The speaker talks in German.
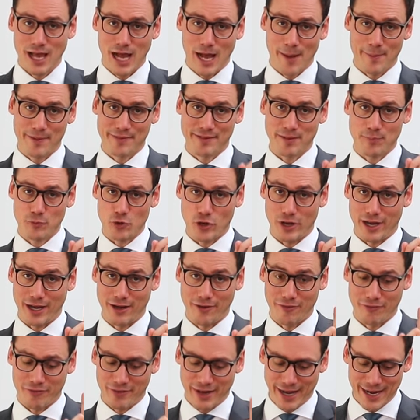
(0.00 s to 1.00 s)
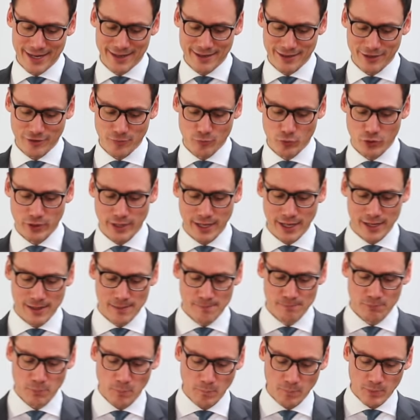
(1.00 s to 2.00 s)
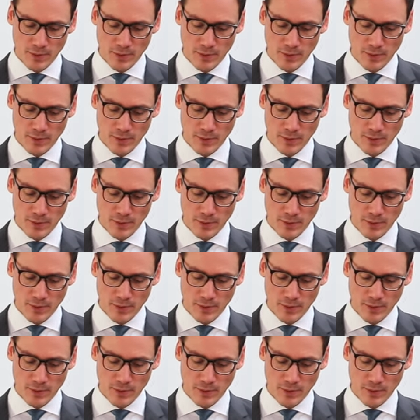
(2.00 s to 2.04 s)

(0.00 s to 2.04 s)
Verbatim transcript: Aber es gibt noch ein weiteres Modell